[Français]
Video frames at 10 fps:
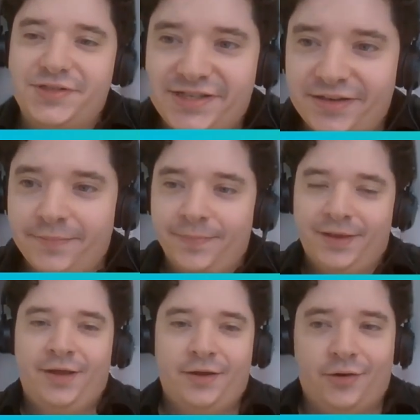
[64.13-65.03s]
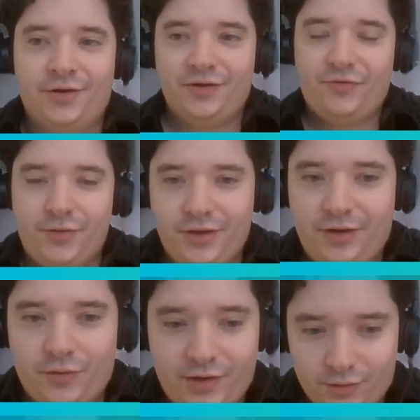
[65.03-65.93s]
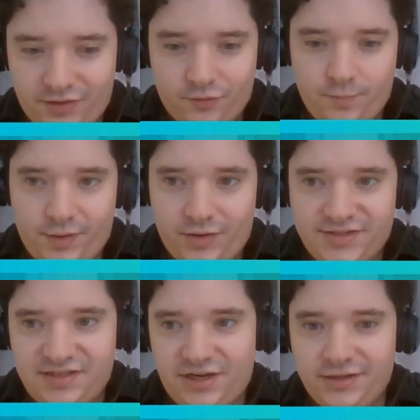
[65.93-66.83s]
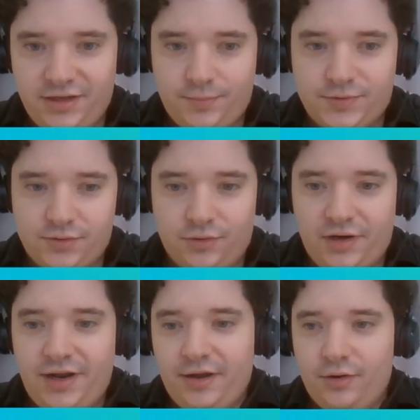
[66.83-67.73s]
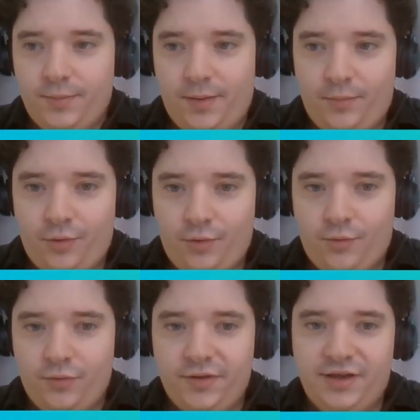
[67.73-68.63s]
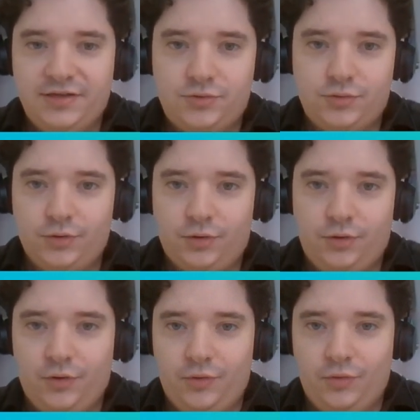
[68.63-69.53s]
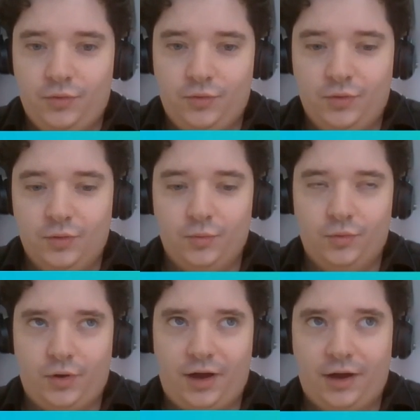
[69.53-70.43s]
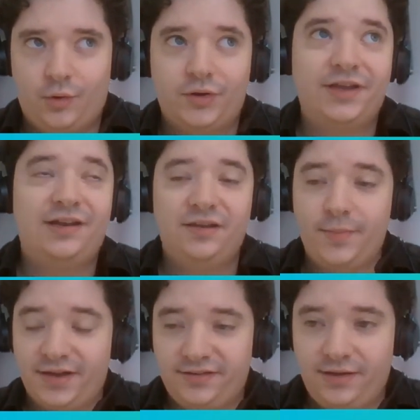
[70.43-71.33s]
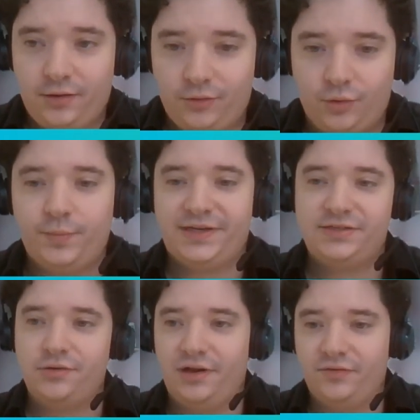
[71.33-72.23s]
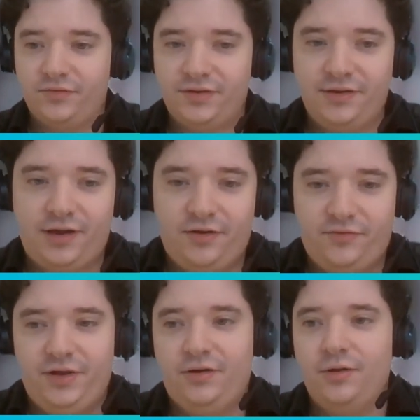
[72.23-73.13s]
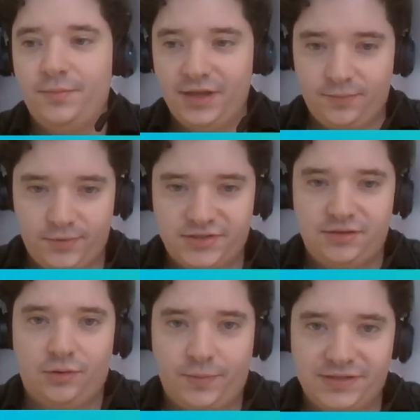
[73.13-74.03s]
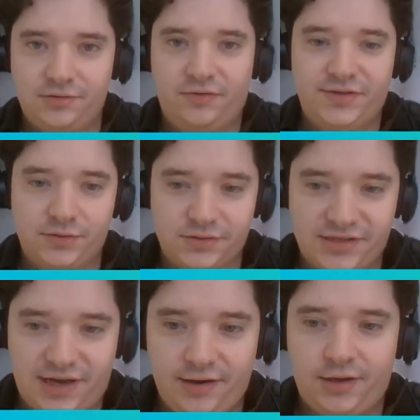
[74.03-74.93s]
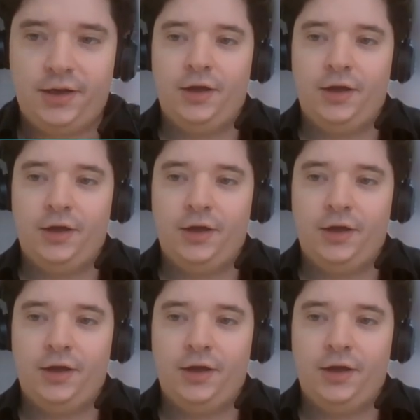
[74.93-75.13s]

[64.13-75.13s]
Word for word: Justine. En effet, on est, on est rentré dans une période assez charnière, puisque là, globalement, on est sur euh, une, de, un regain de liberté, hein, une reprise de la vie, à la fois économique, mais aussi une reprise de la vie sociale.